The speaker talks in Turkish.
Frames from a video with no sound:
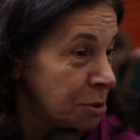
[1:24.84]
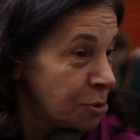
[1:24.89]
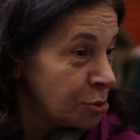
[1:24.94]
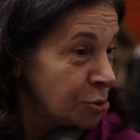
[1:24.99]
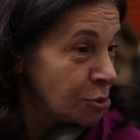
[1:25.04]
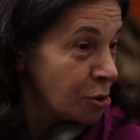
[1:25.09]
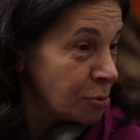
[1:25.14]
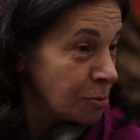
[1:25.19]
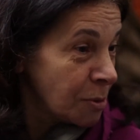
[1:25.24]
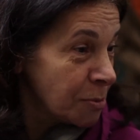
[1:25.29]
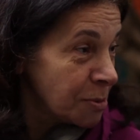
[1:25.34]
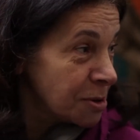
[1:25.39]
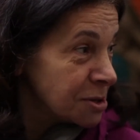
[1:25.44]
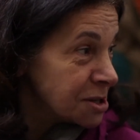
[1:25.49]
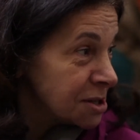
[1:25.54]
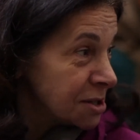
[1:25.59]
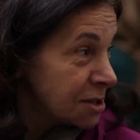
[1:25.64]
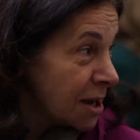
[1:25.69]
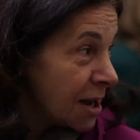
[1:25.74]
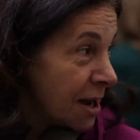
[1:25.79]
gün
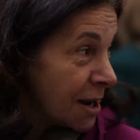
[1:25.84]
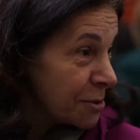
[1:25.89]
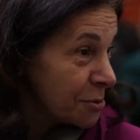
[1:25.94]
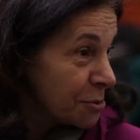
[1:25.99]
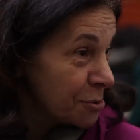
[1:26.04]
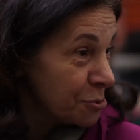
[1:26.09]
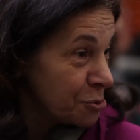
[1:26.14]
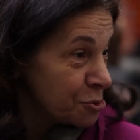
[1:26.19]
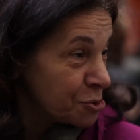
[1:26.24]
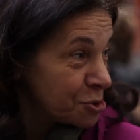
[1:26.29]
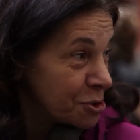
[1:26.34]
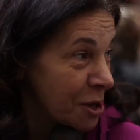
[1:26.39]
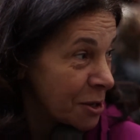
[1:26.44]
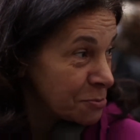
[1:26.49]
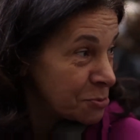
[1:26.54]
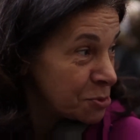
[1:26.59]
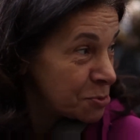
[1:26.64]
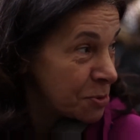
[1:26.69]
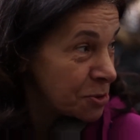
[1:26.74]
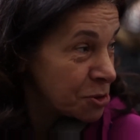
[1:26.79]
olmamasını, her gün
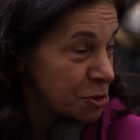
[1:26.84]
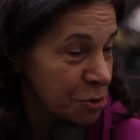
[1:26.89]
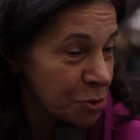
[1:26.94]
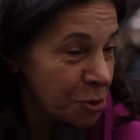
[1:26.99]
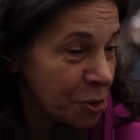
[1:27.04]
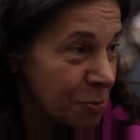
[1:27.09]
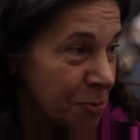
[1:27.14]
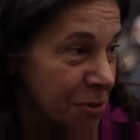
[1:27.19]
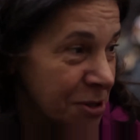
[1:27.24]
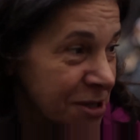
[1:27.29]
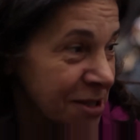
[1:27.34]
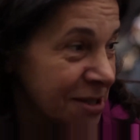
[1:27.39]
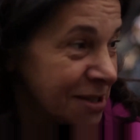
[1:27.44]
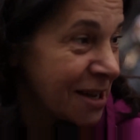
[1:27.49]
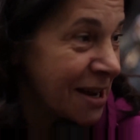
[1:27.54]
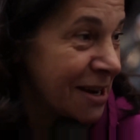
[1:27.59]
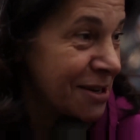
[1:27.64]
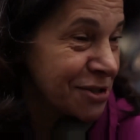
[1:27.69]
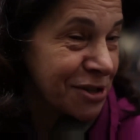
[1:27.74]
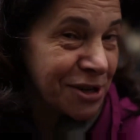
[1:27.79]
365 gün olmasını
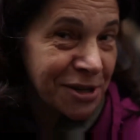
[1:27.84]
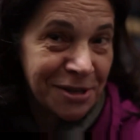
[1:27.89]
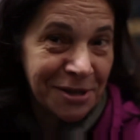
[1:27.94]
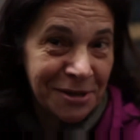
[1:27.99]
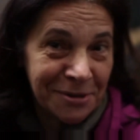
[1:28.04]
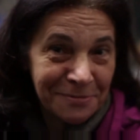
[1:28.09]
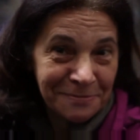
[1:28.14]
tercih ederim.